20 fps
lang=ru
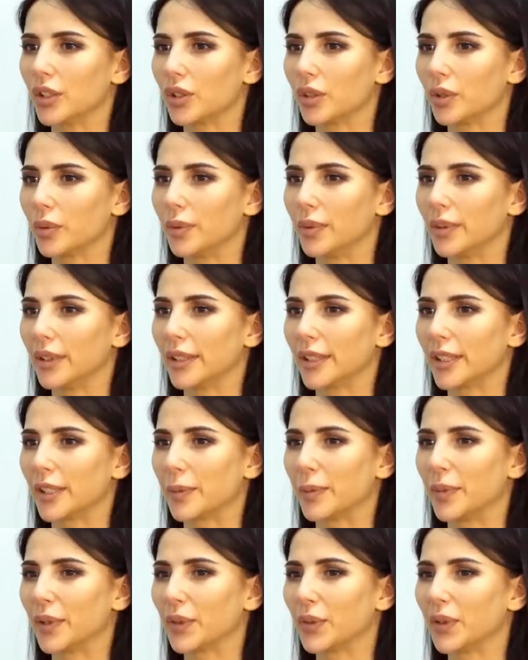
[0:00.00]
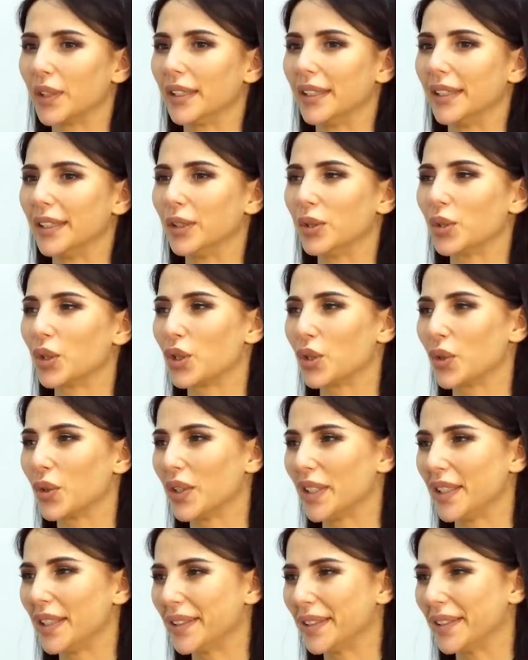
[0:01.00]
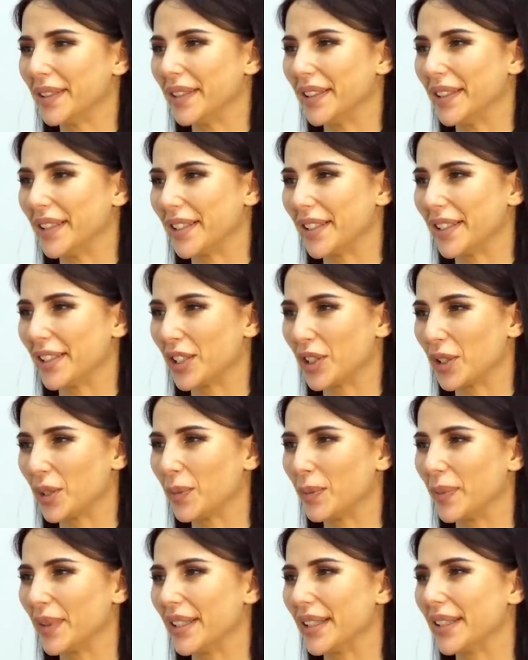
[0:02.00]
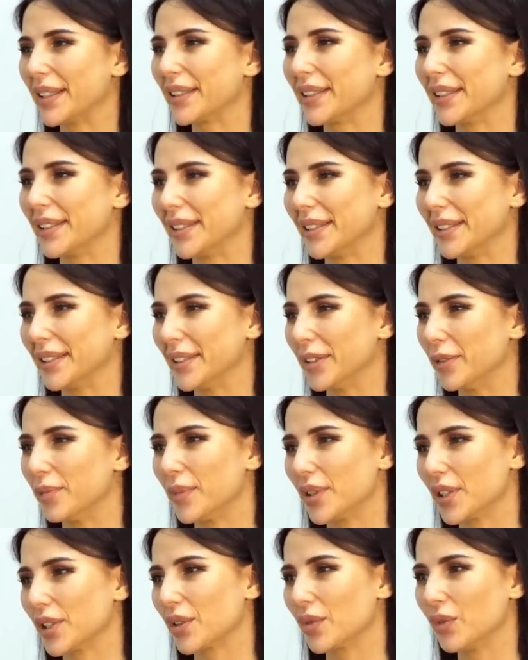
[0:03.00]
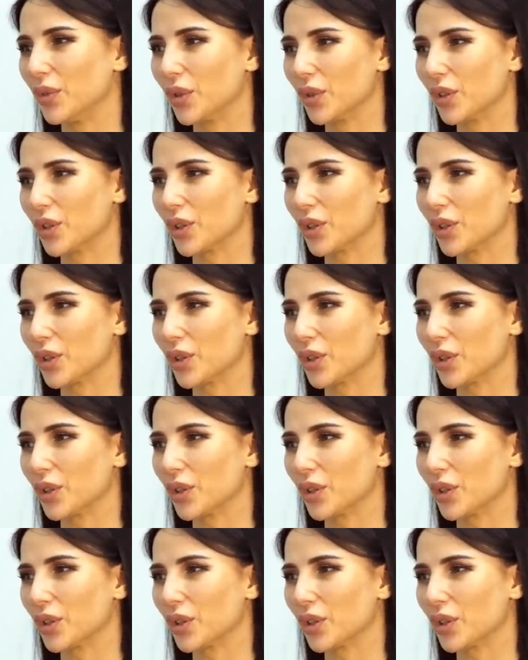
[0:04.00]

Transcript: чтобы со спокойной душой если что, поехать э, в Москву,